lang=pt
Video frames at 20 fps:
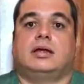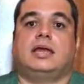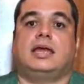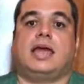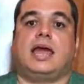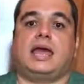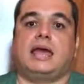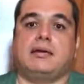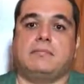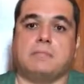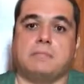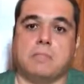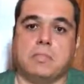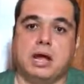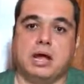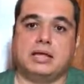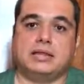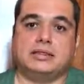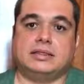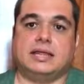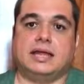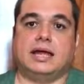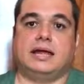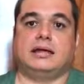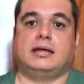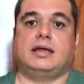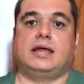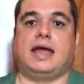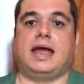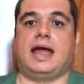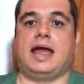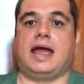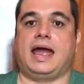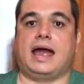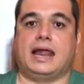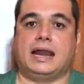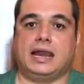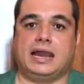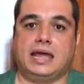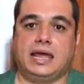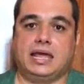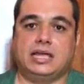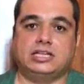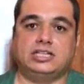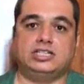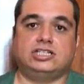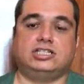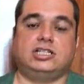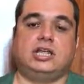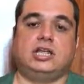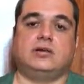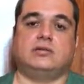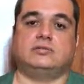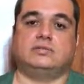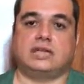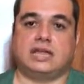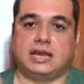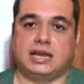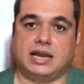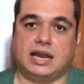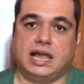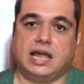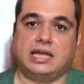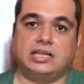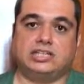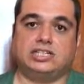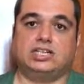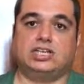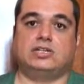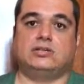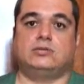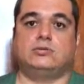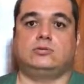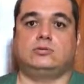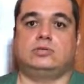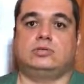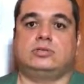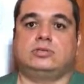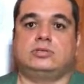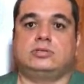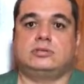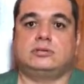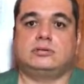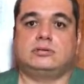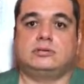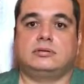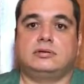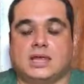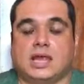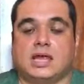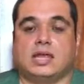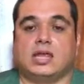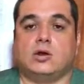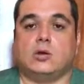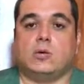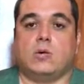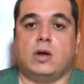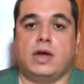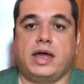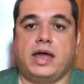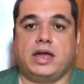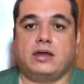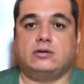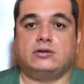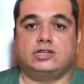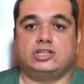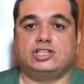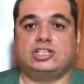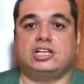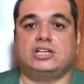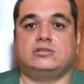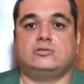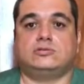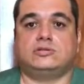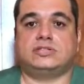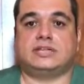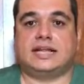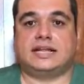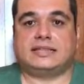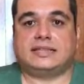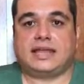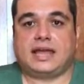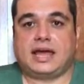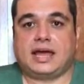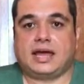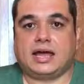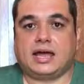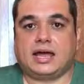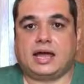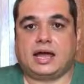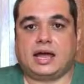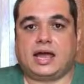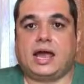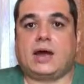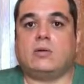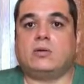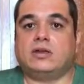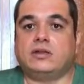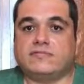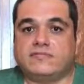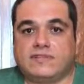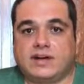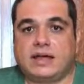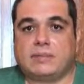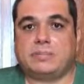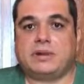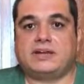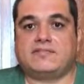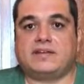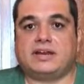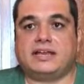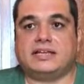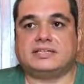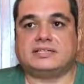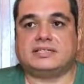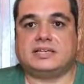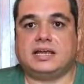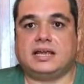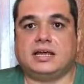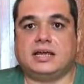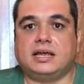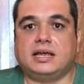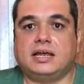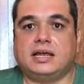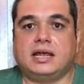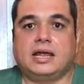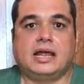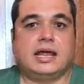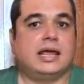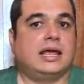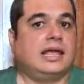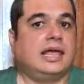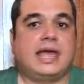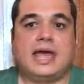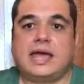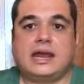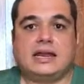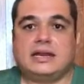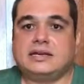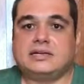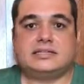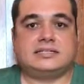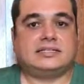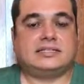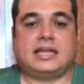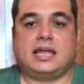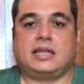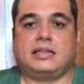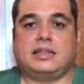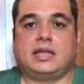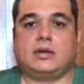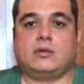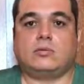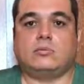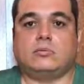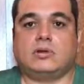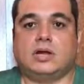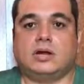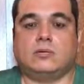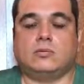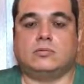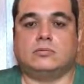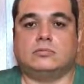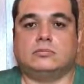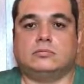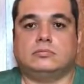quem manda é a lei de Deus, é a lei de Jesus, que o reino de Jesus na terra é o que vai prevalecer, quer eles tentem ou não.